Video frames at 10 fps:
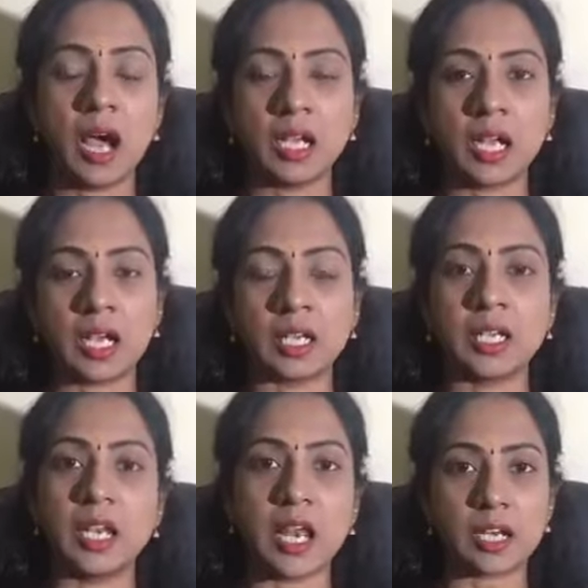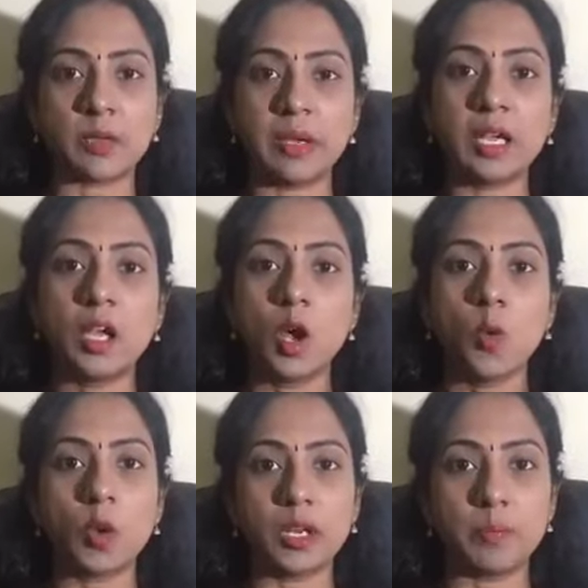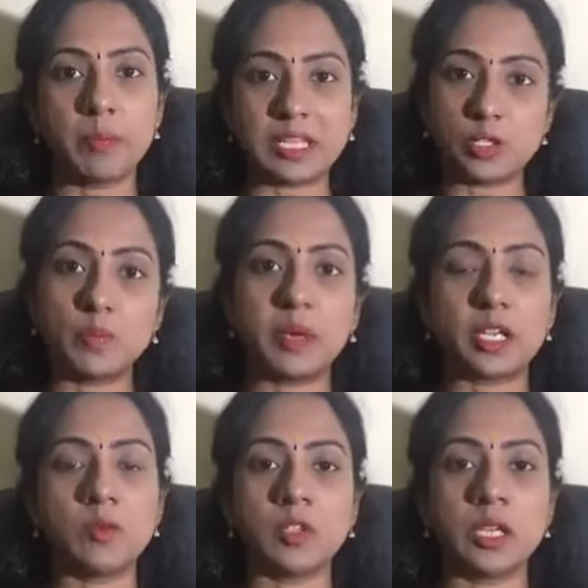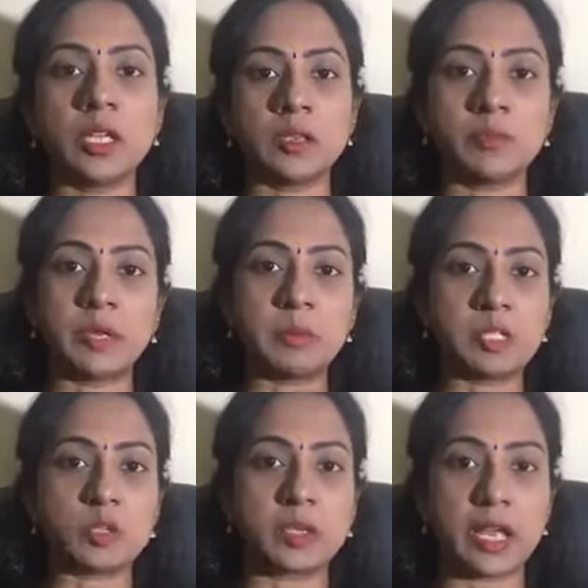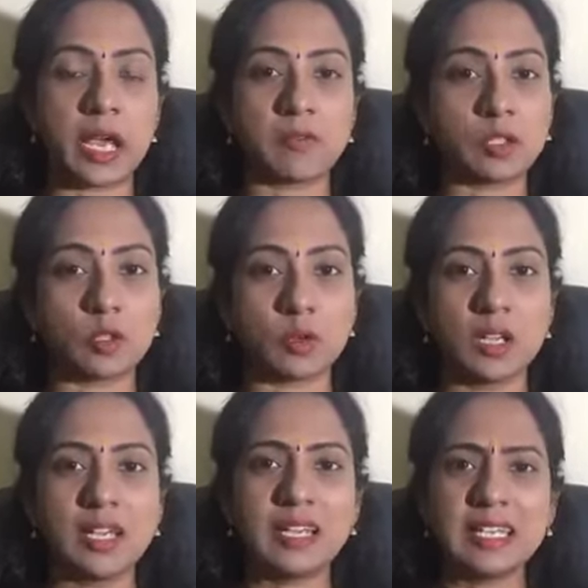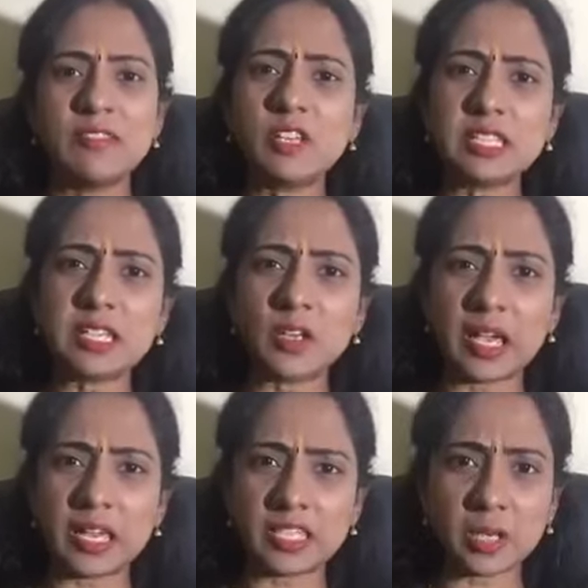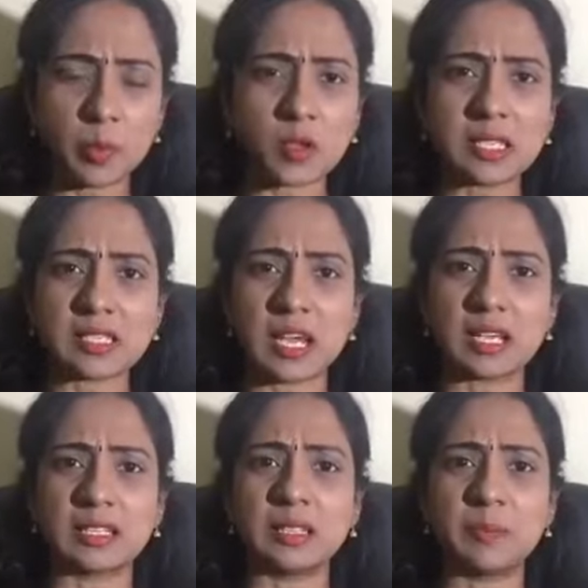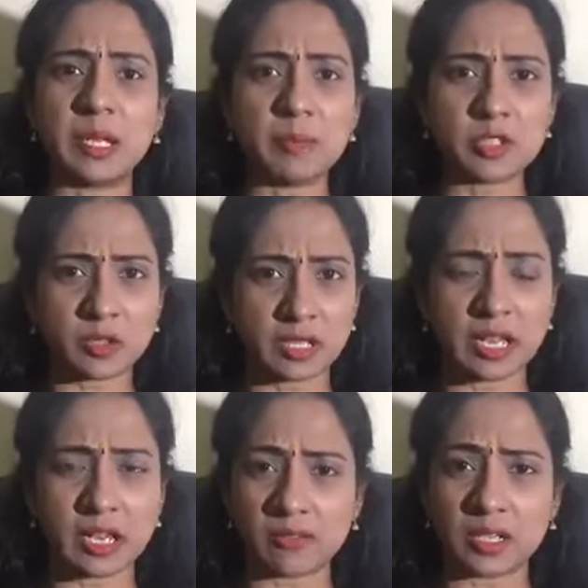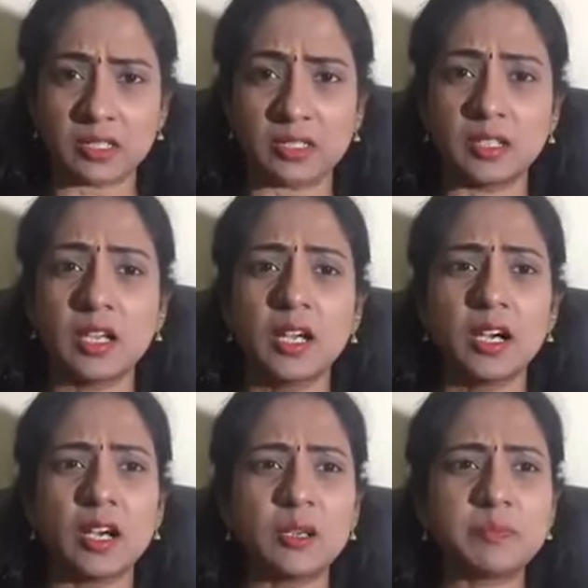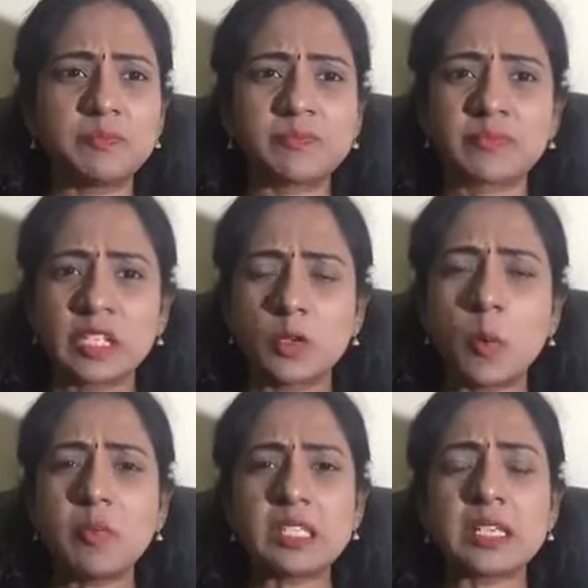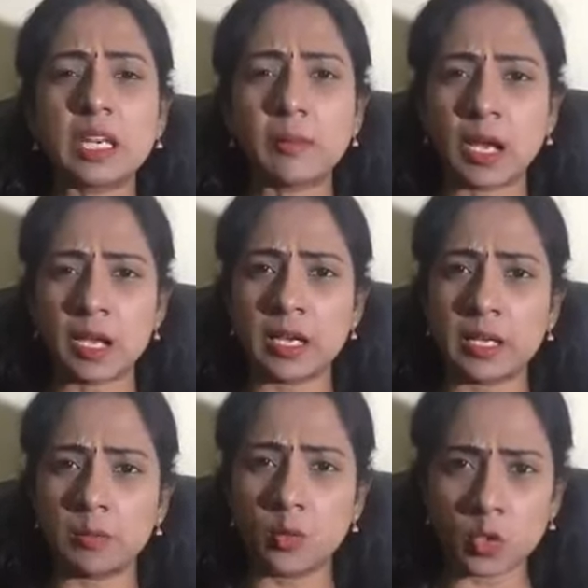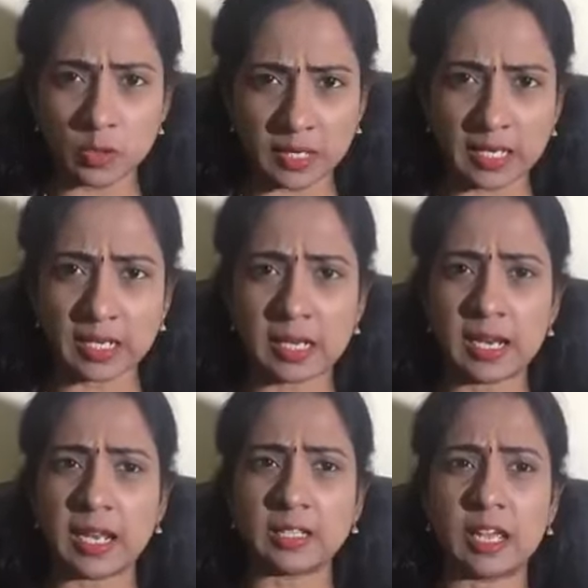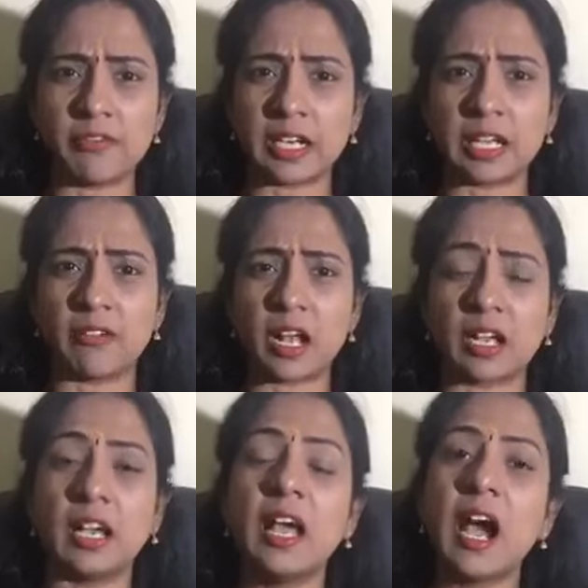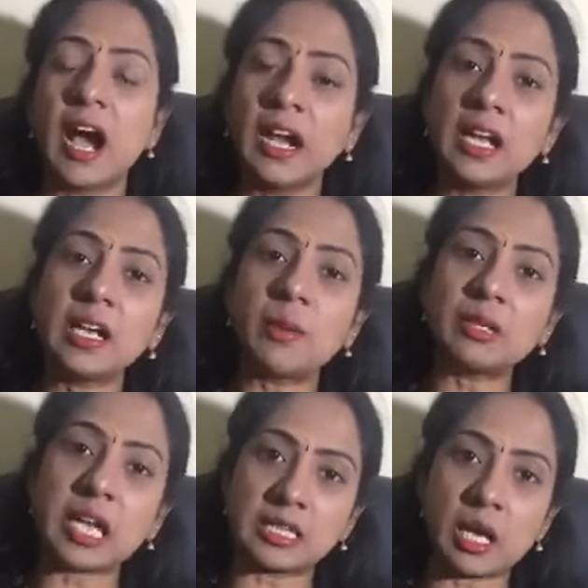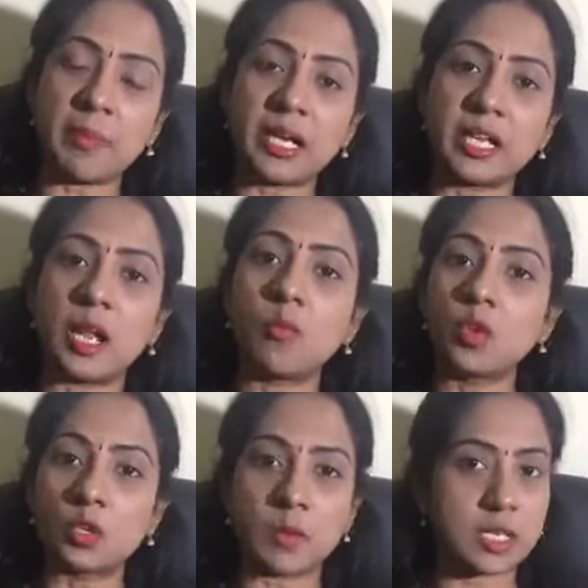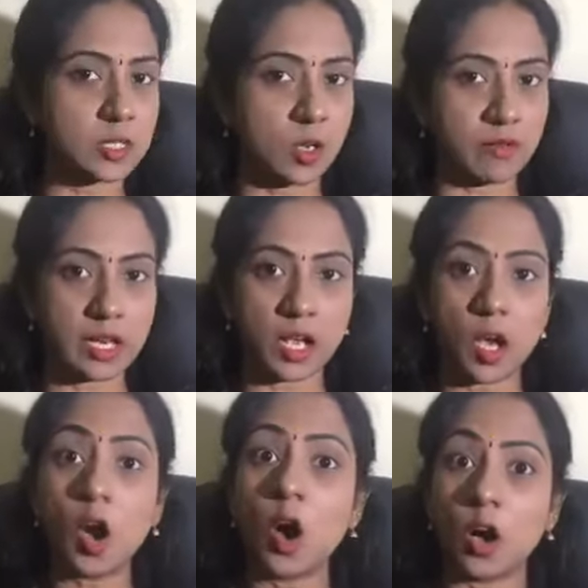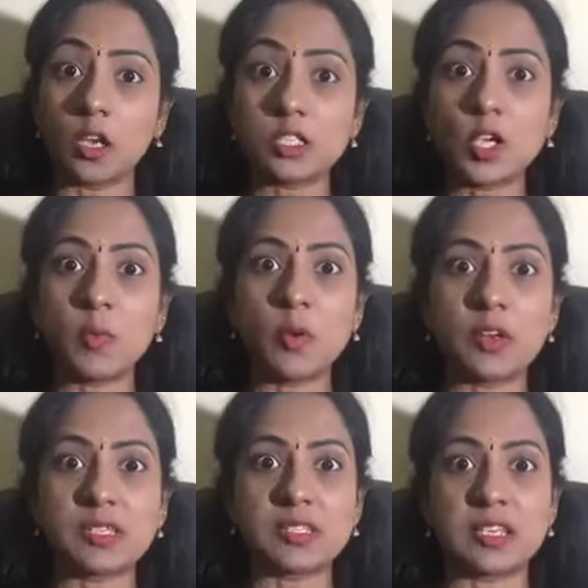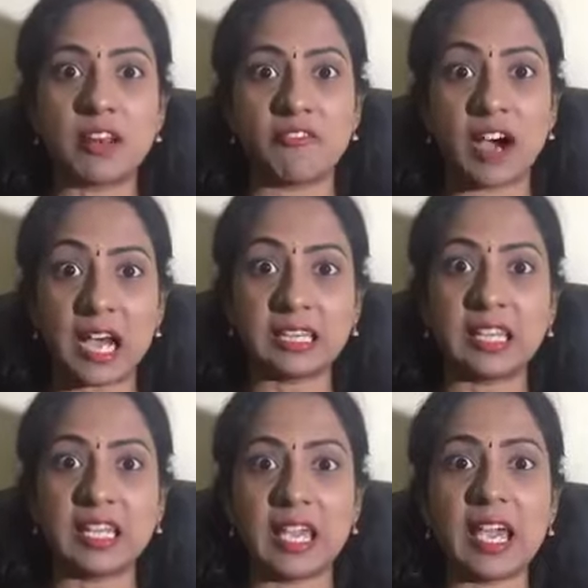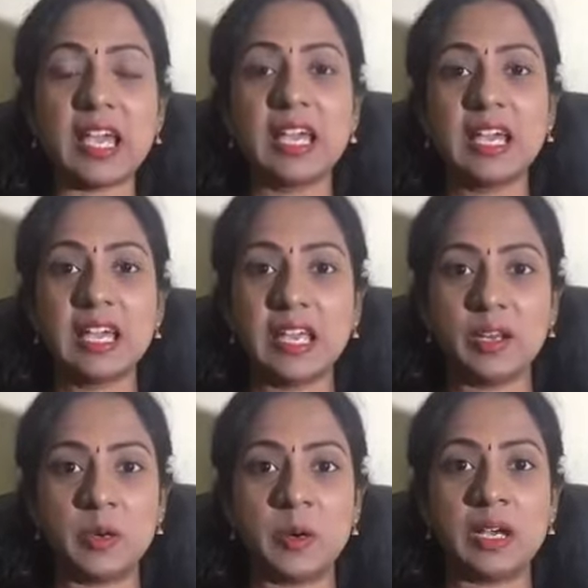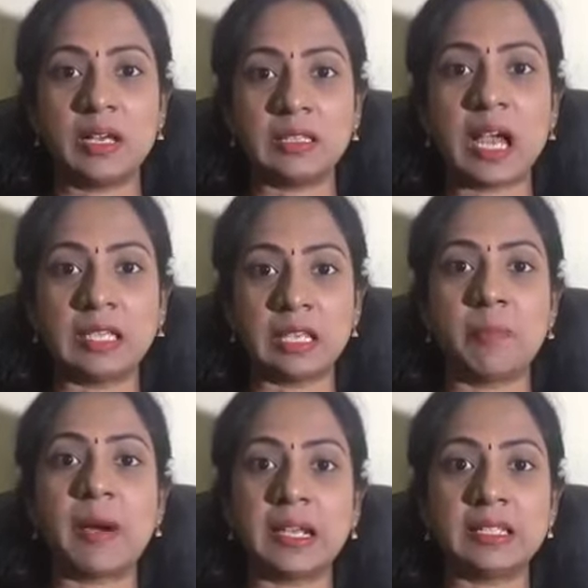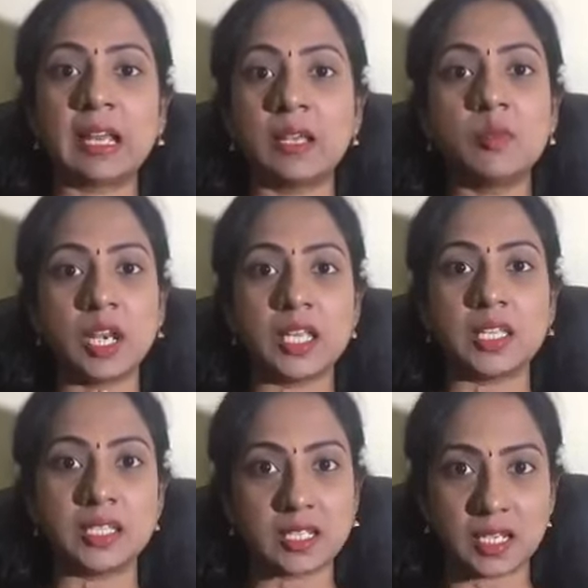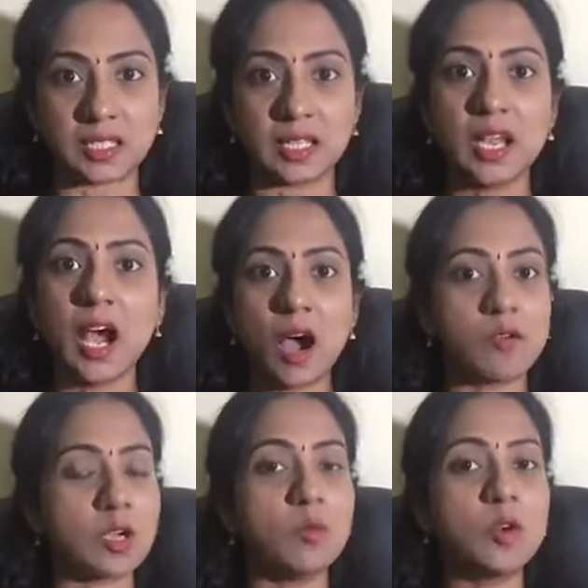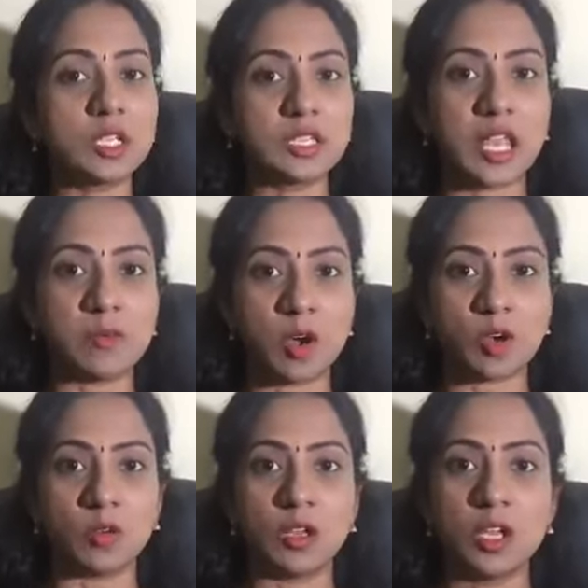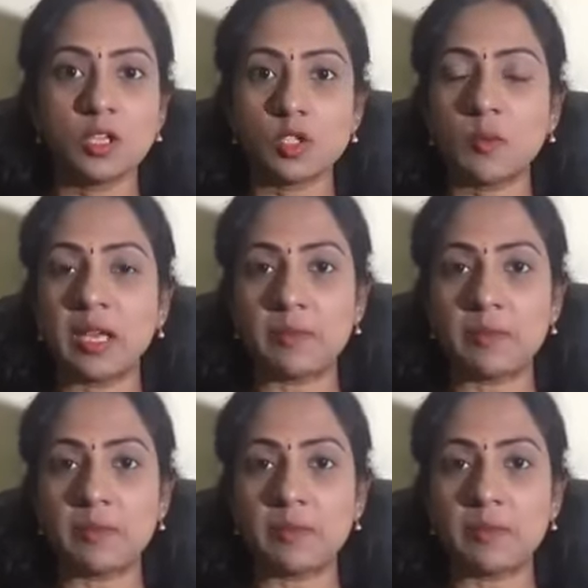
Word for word: அண்ணாங்க எல்லாருக்குமே ஒரு ப்ளஸ் டூ படிக்கும் போதே ப்ரீமேச்சர் கிரே ஹேர் வந்துடும் இவ்வளோ சீக்கிரம் ஏஜிங் ப்ராசஸ் ஆகுது ப்ரீமெச்சூர் கிரே ஹேர் வருது ரொம்ப சீக்கிரமாக மூட்டு வலிகள் எல்லாத்துலேயும் அஃபெக்ட் ஆகுறாங்க ஆனால் நம்ம தாத்தா பாட்டிகளாம் மூட்டு வலி சொல்லவே இல்லை ஆஸ்டியோபோரிசஸ்ன்ற வார்த்தையே என்னோட தாத்தா பாட்டி தலைமுறையில இருந்திருக்காது அவங்க மூட்டு தேய்மானம் சும்மா